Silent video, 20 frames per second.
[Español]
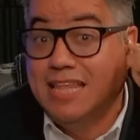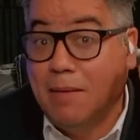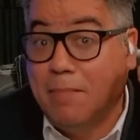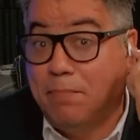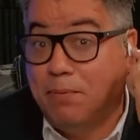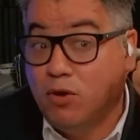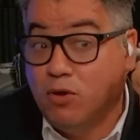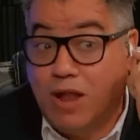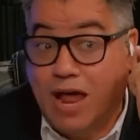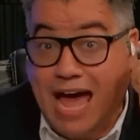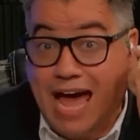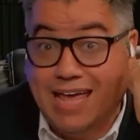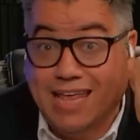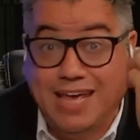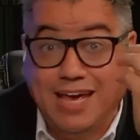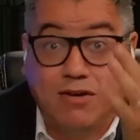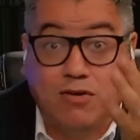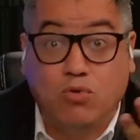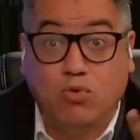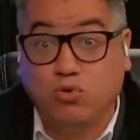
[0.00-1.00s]
espionaje,
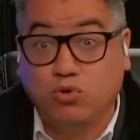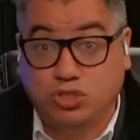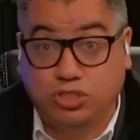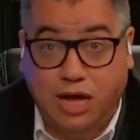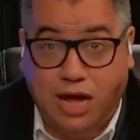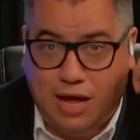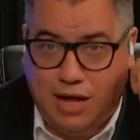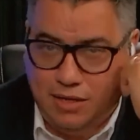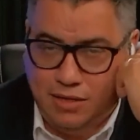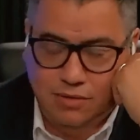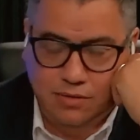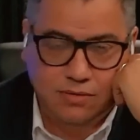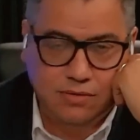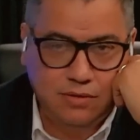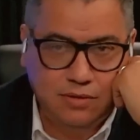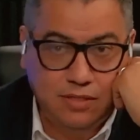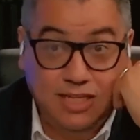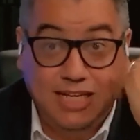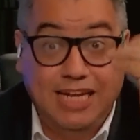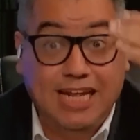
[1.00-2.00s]
de escucha,
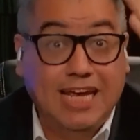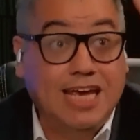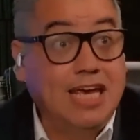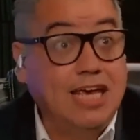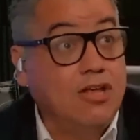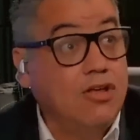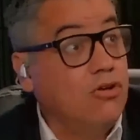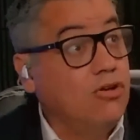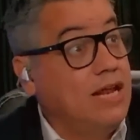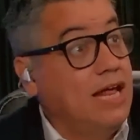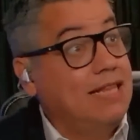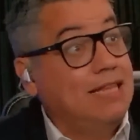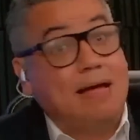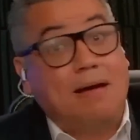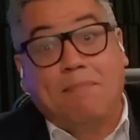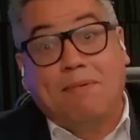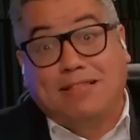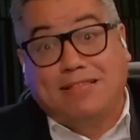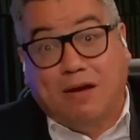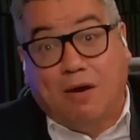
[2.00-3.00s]
dirigido
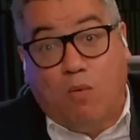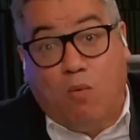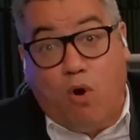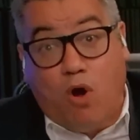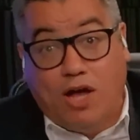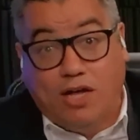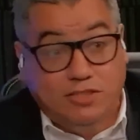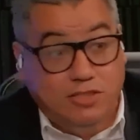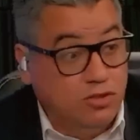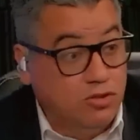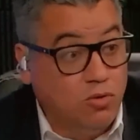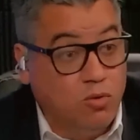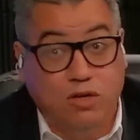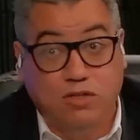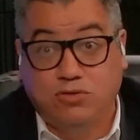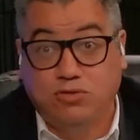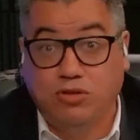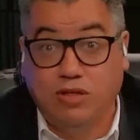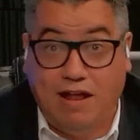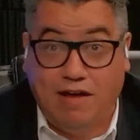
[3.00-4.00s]
directamente a Washington o
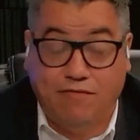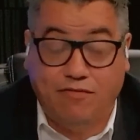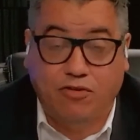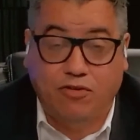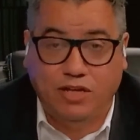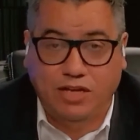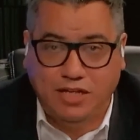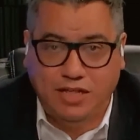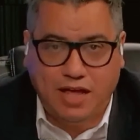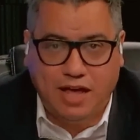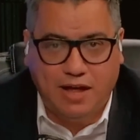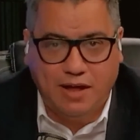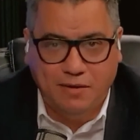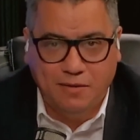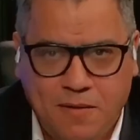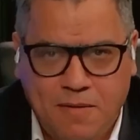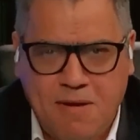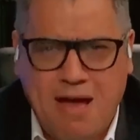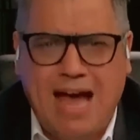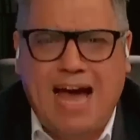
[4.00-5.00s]
al sur de la Florida.
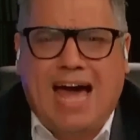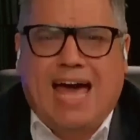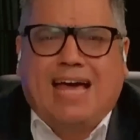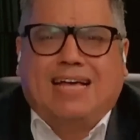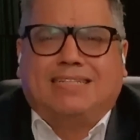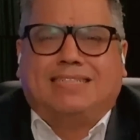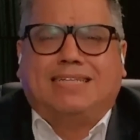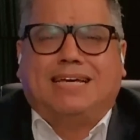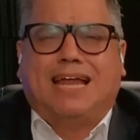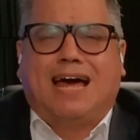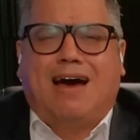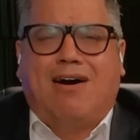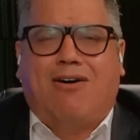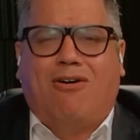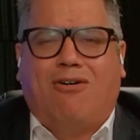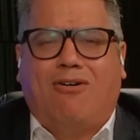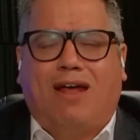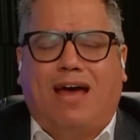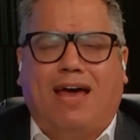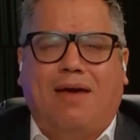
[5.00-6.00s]
Me van a decir
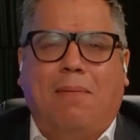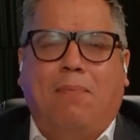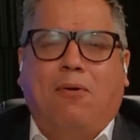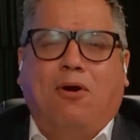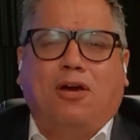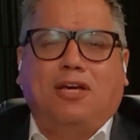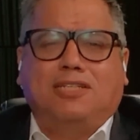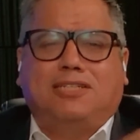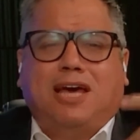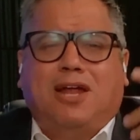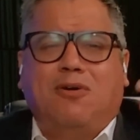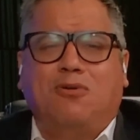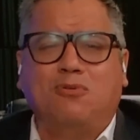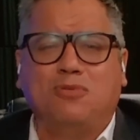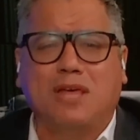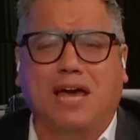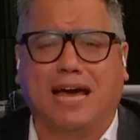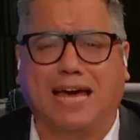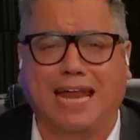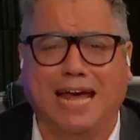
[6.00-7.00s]
ahora que porque hicieron un
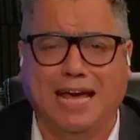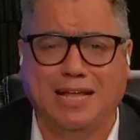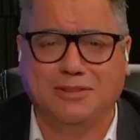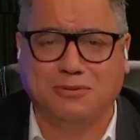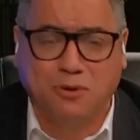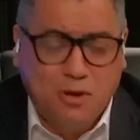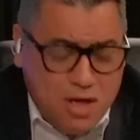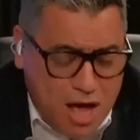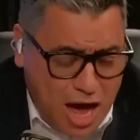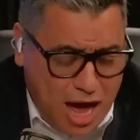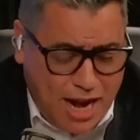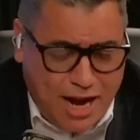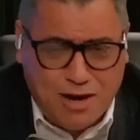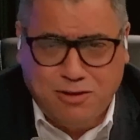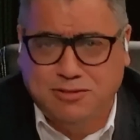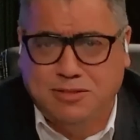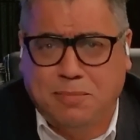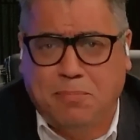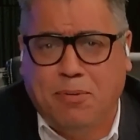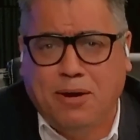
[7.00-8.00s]
decreto, ahora
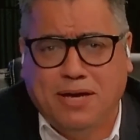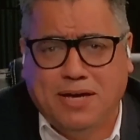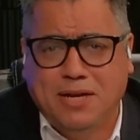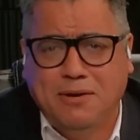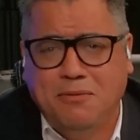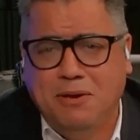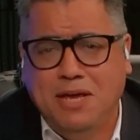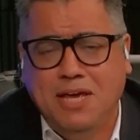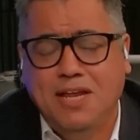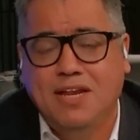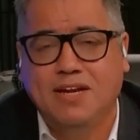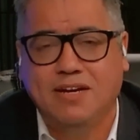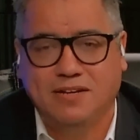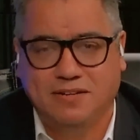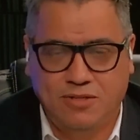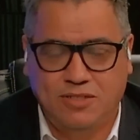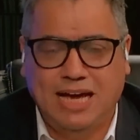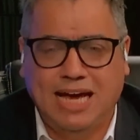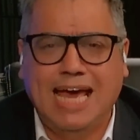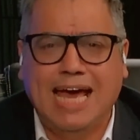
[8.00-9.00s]
no se puede escribir.
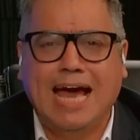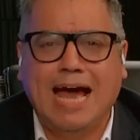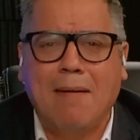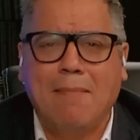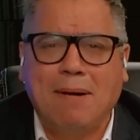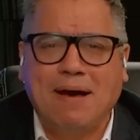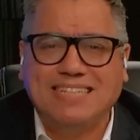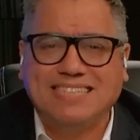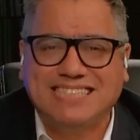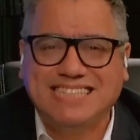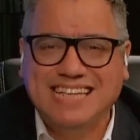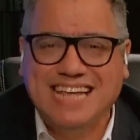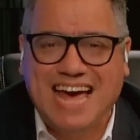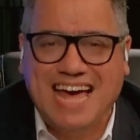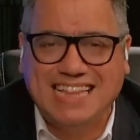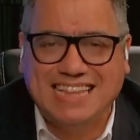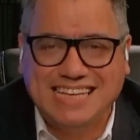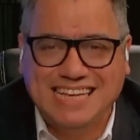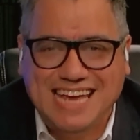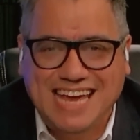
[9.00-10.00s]
O ¿qué
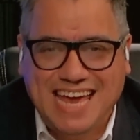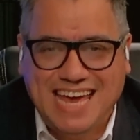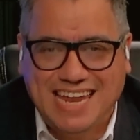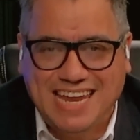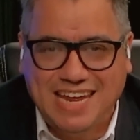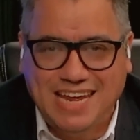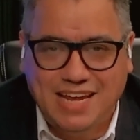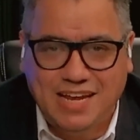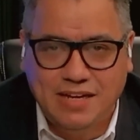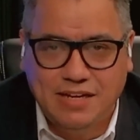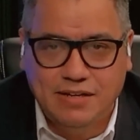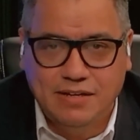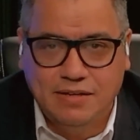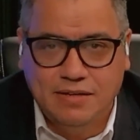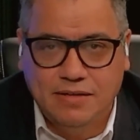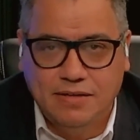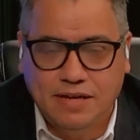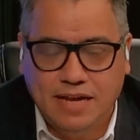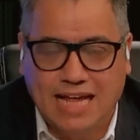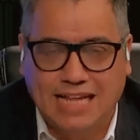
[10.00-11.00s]
capacidad tiene
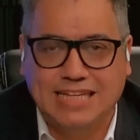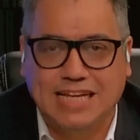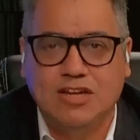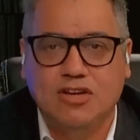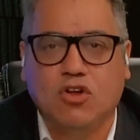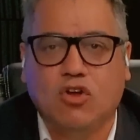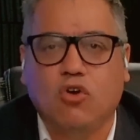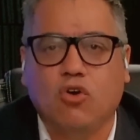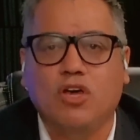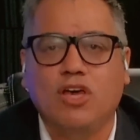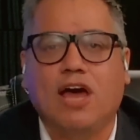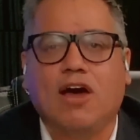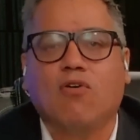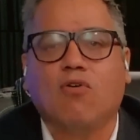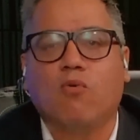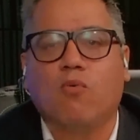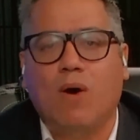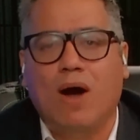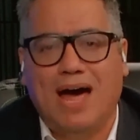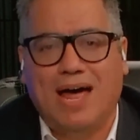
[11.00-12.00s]
la tecnología
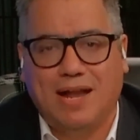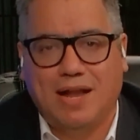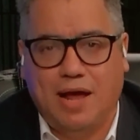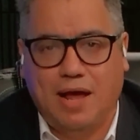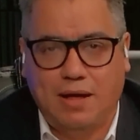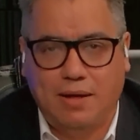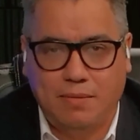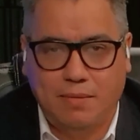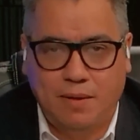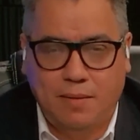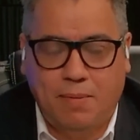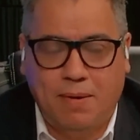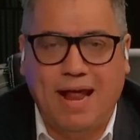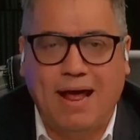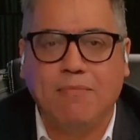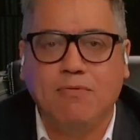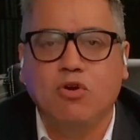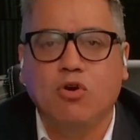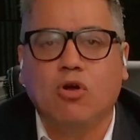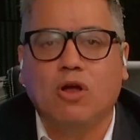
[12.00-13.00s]
cubana
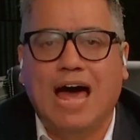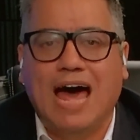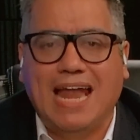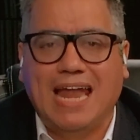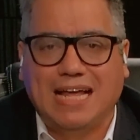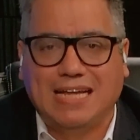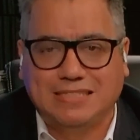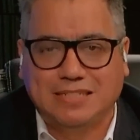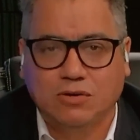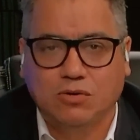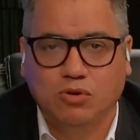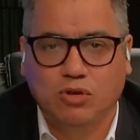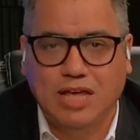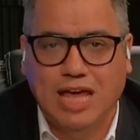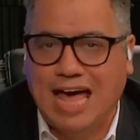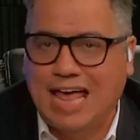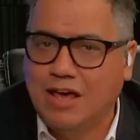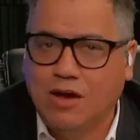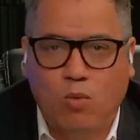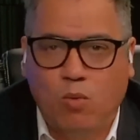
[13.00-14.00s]
para violar la
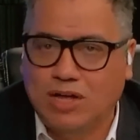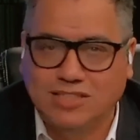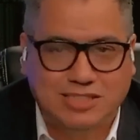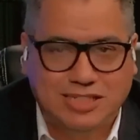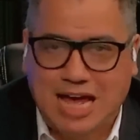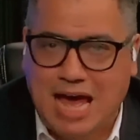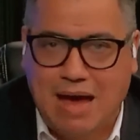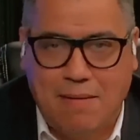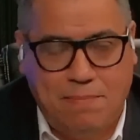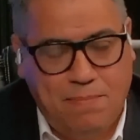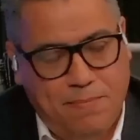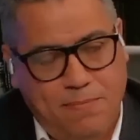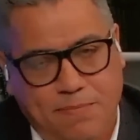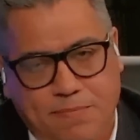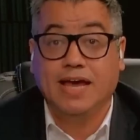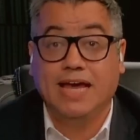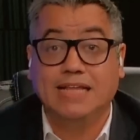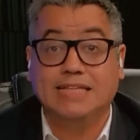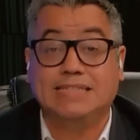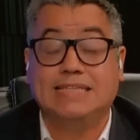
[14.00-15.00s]
seguridad de WhatsApp?
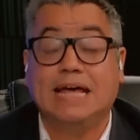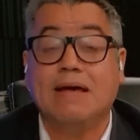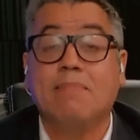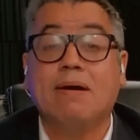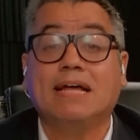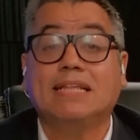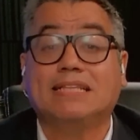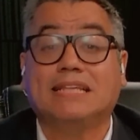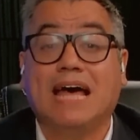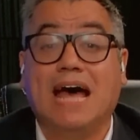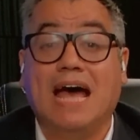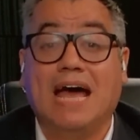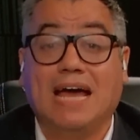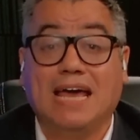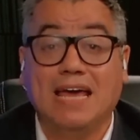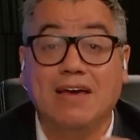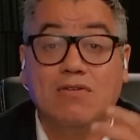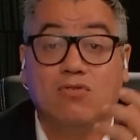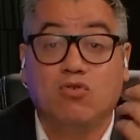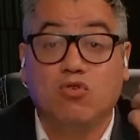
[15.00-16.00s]
El tema está
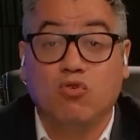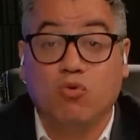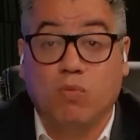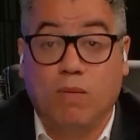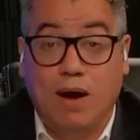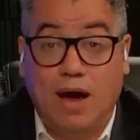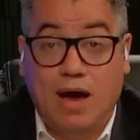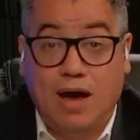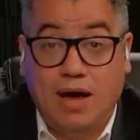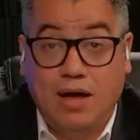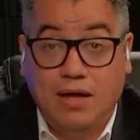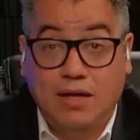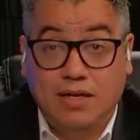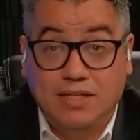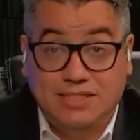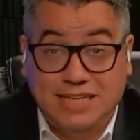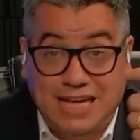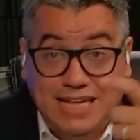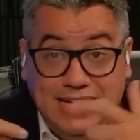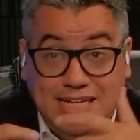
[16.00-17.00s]
que en Cuba
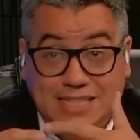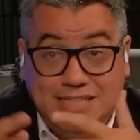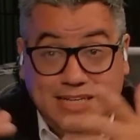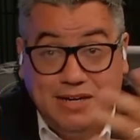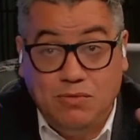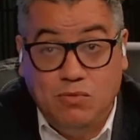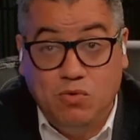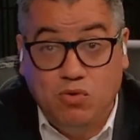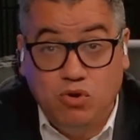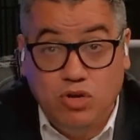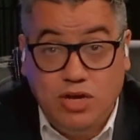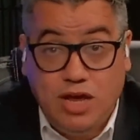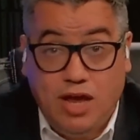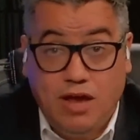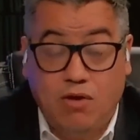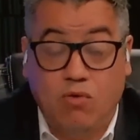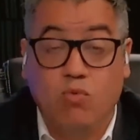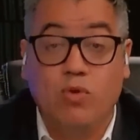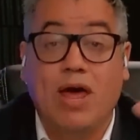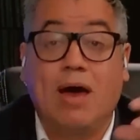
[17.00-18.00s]
se
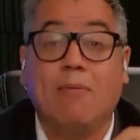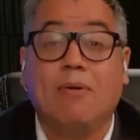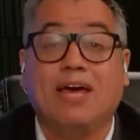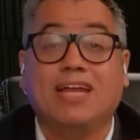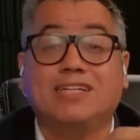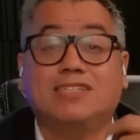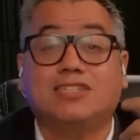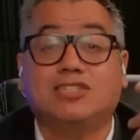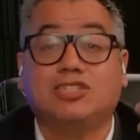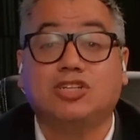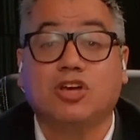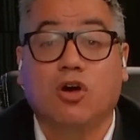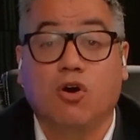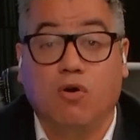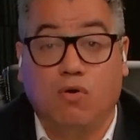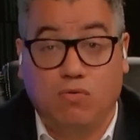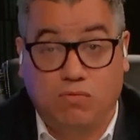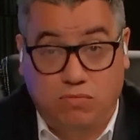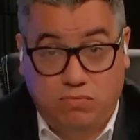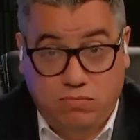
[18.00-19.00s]
distribuye una
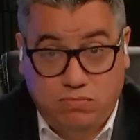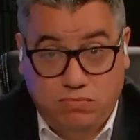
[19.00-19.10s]
versión